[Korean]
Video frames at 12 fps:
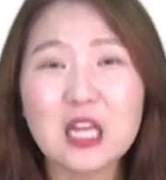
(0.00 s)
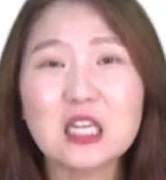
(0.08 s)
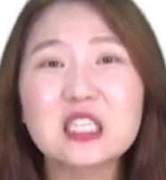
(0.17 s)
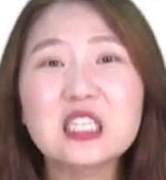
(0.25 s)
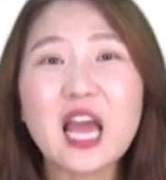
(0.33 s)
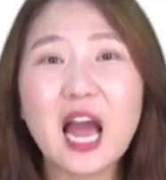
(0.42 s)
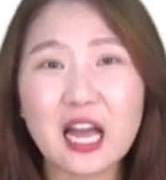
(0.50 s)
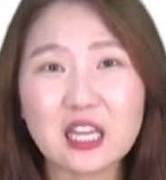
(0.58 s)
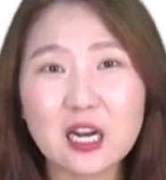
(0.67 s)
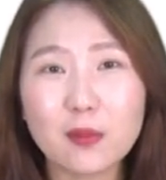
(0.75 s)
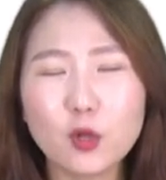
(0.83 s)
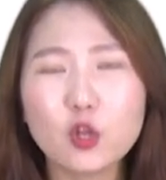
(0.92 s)
그게
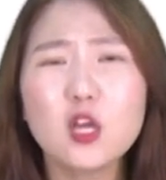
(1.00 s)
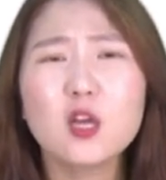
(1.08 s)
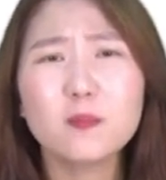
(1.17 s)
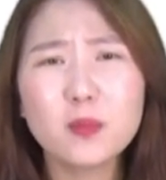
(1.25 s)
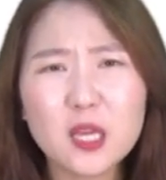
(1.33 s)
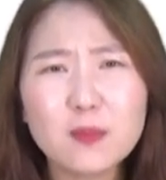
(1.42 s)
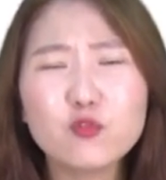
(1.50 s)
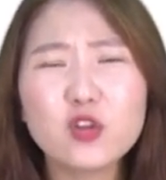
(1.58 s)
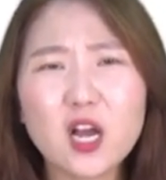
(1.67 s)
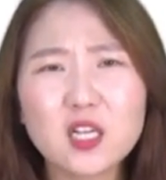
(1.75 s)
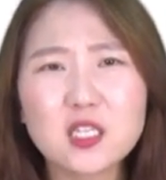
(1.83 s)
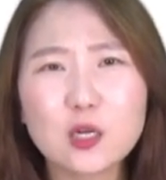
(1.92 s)
아니라면
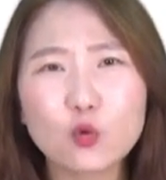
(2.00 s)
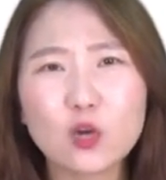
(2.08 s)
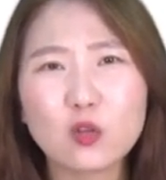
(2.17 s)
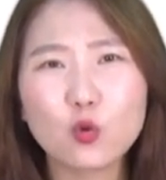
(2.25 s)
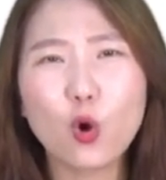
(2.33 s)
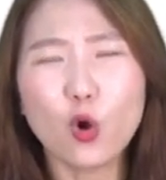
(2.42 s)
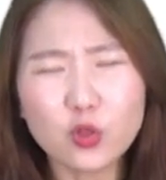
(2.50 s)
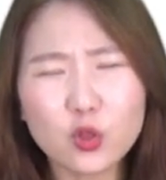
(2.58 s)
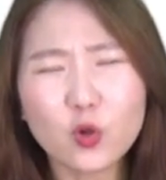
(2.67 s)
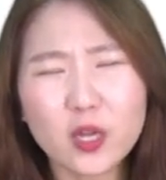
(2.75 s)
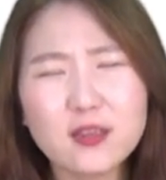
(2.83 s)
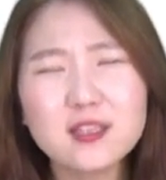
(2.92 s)
피부양자로라도
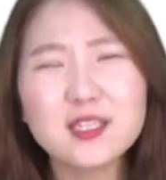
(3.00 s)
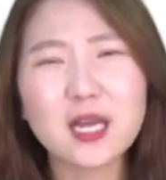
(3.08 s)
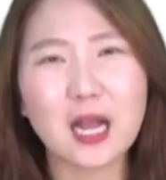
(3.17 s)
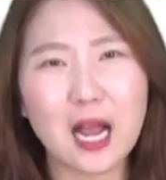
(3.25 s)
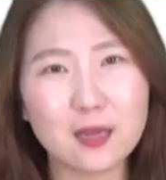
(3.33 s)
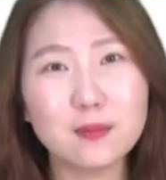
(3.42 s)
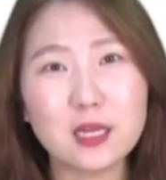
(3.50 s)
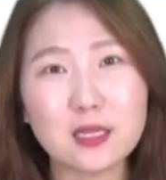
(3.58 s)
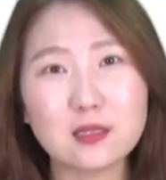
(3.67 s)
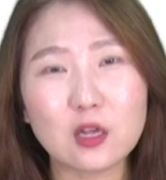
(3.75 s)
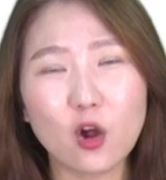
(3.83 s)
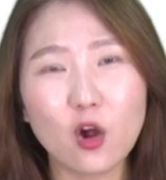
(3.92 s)
어떻게든지 다 가입이 돼
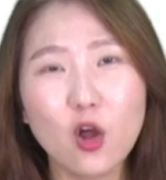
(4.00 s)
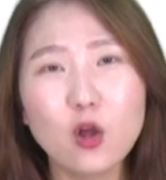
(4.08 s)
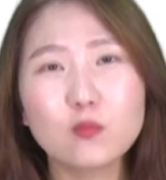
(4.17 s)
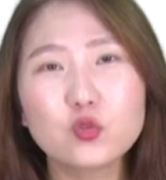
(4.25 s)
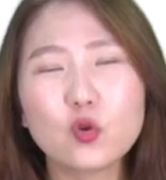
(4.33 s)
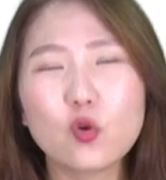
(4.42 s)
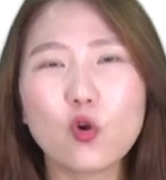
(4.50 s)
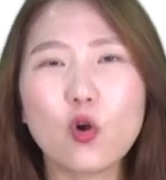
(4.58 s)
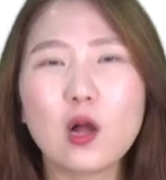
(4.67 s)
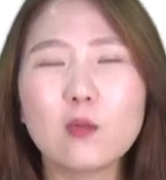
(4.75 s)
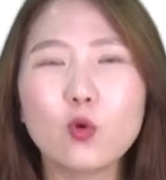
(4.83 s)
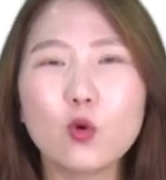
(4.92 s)
있어요. 무조건
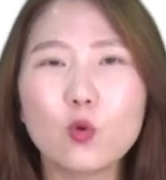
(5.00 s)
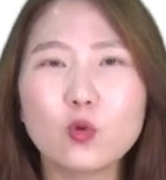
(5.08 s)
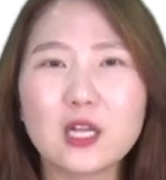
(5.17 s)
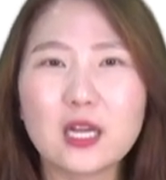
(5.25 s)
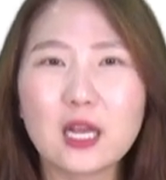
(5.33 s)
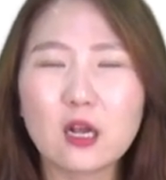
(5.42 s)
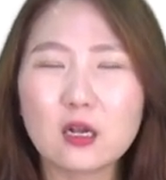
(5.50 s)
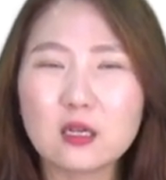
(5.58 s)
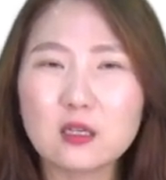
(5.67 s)
건강보험공단에